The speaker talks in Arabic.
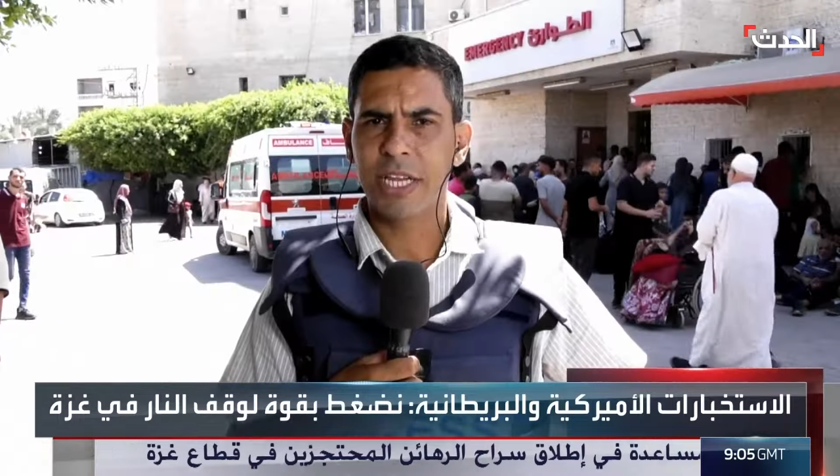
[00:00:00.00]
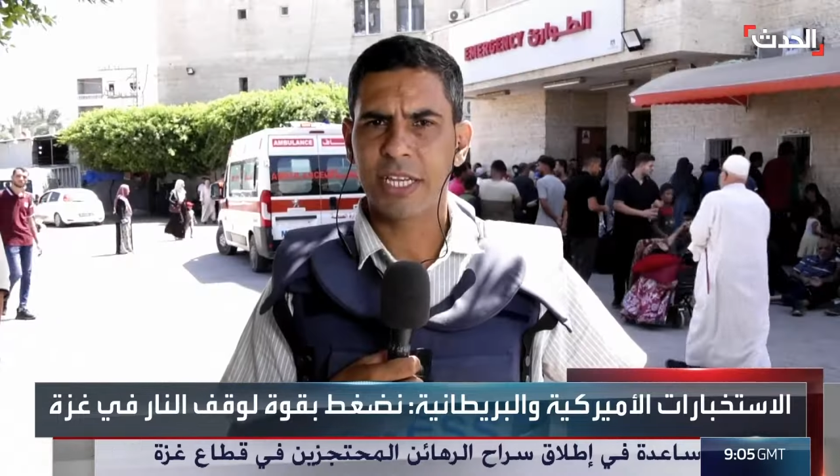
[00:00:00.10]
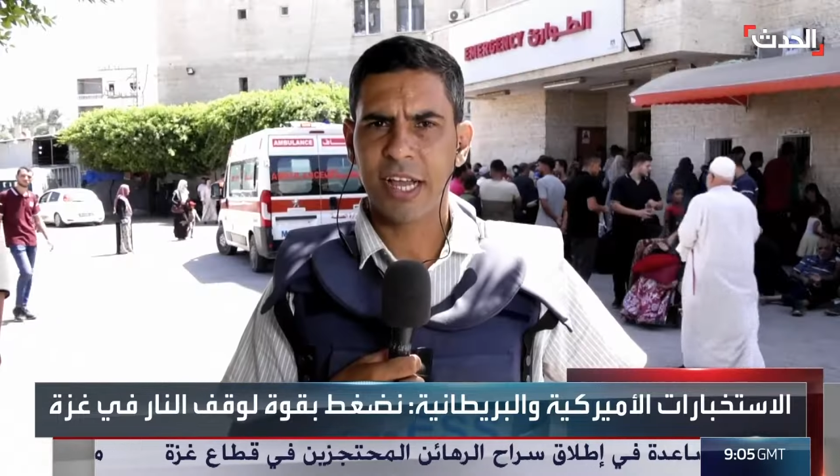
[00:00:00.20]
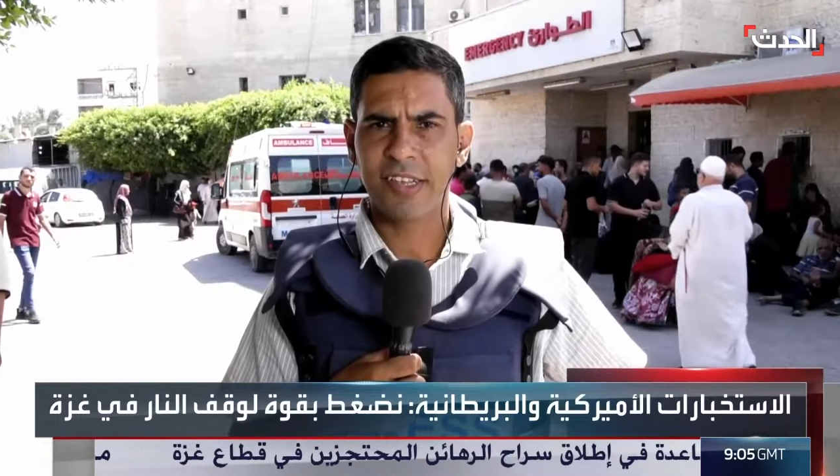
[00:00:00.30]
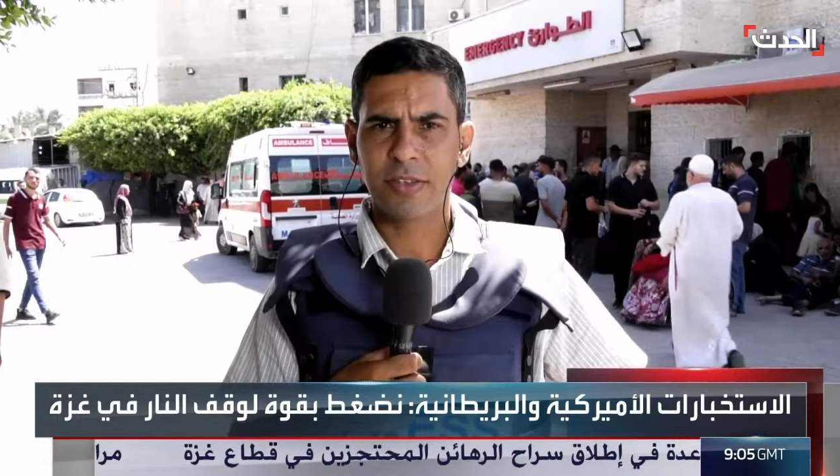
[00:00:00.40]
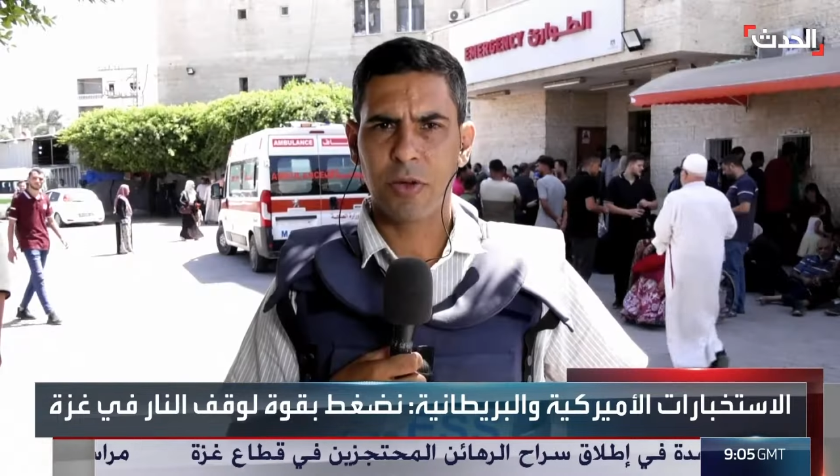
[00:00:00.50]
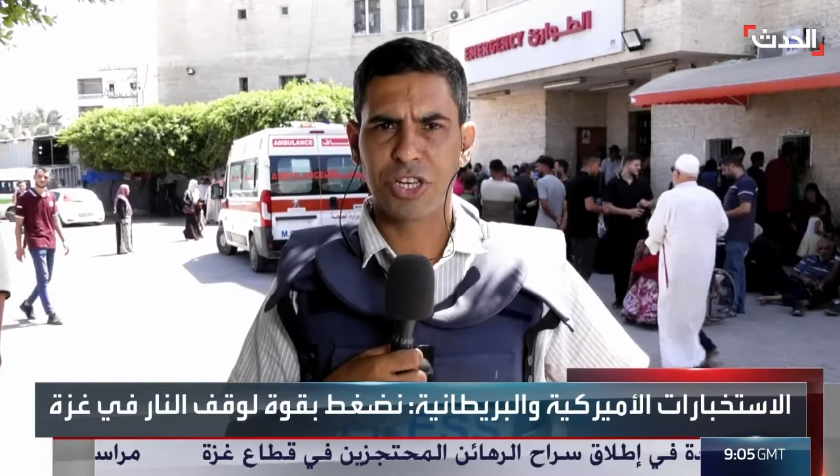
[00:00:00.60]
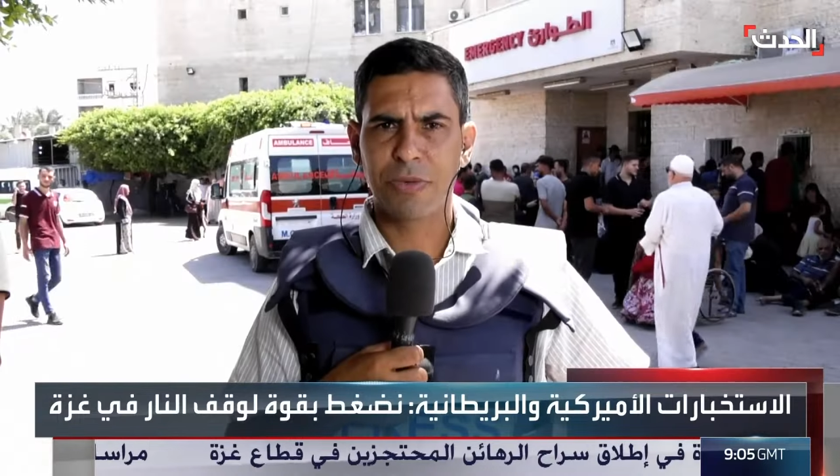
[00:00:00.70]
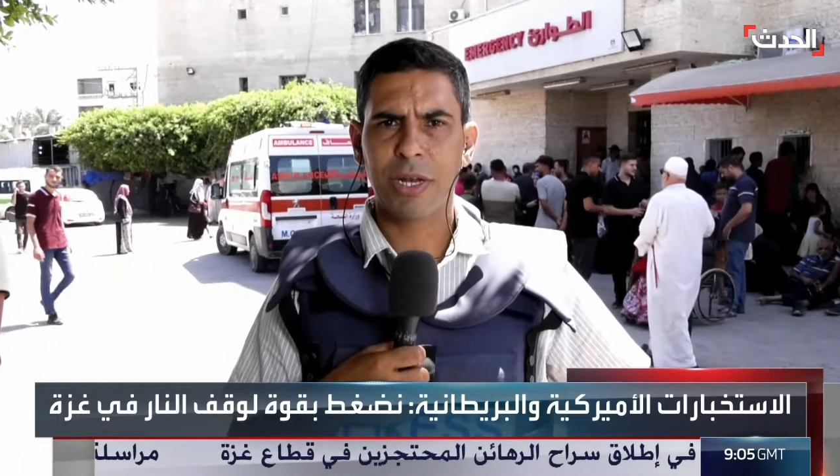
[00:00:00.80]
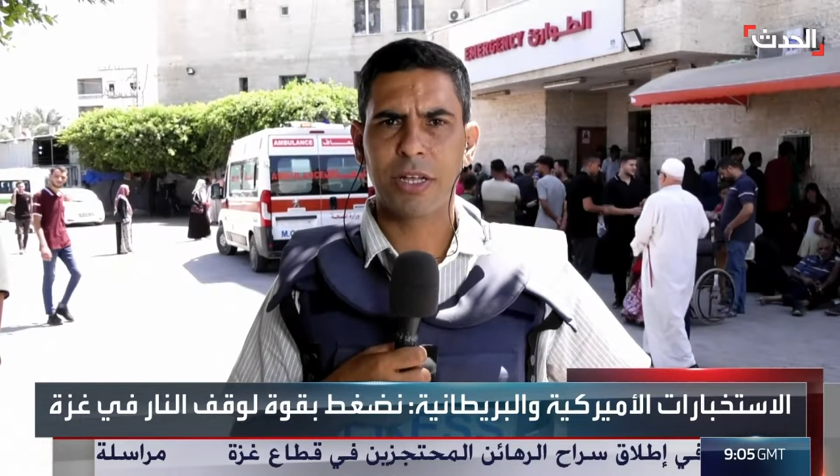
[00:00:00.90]
مدينة غزة
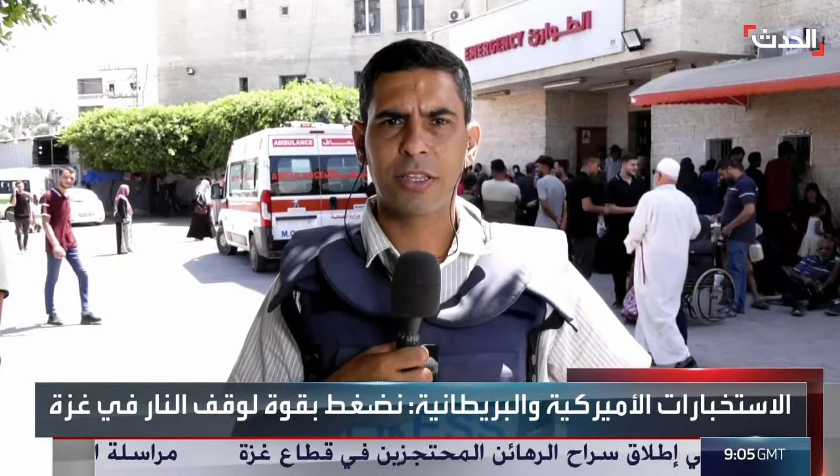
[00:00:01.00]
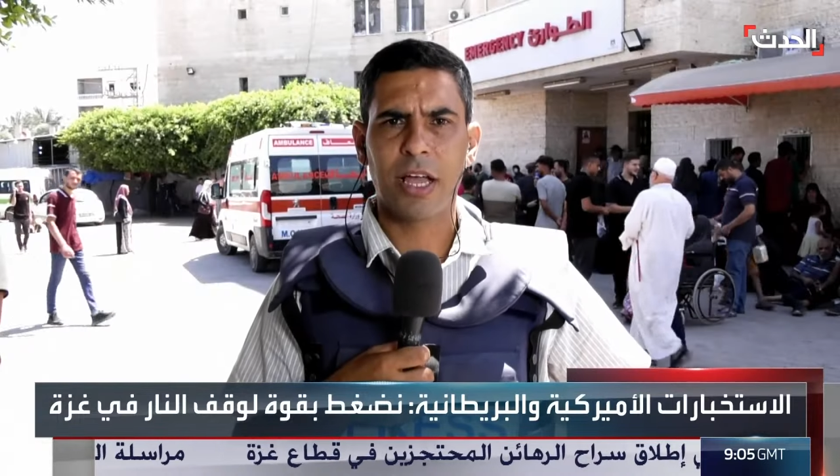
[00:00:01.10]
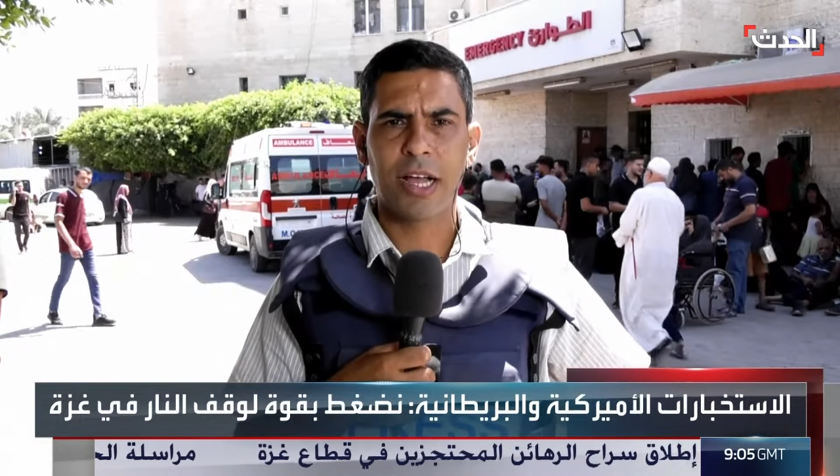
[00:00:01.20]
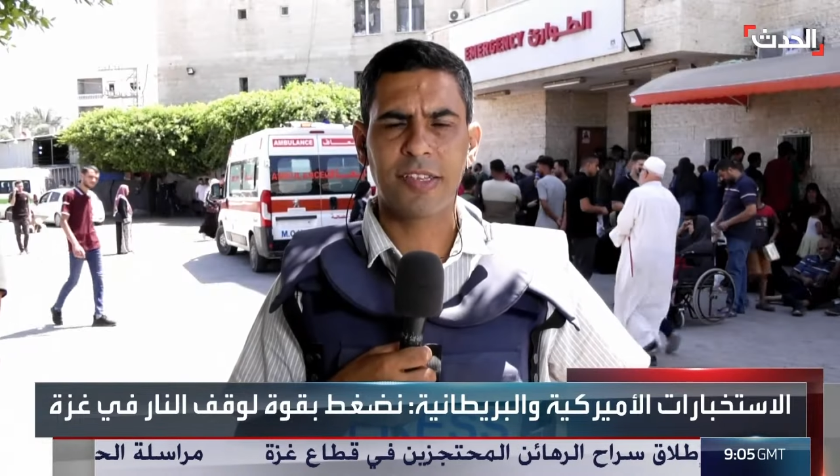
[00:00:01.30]
وشمال قطاع